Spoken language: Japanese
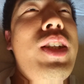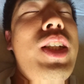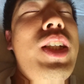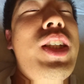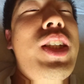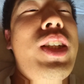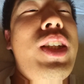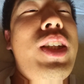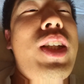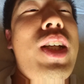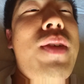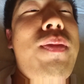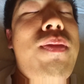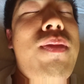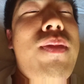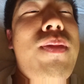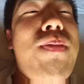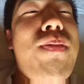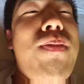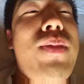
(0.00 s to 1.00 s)
2失点
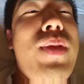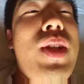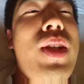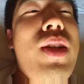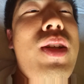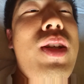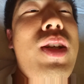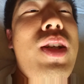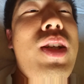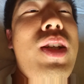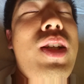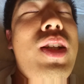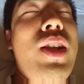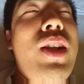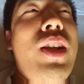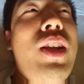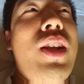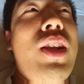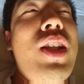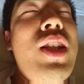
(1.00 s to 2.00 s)

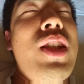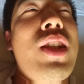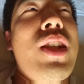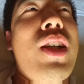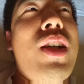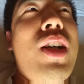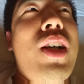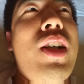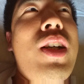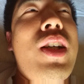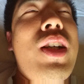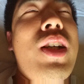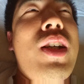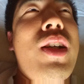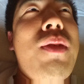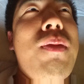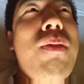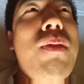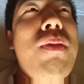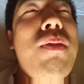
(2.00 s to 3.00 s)
です
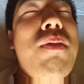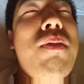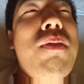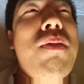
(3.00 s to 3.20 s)
が、えー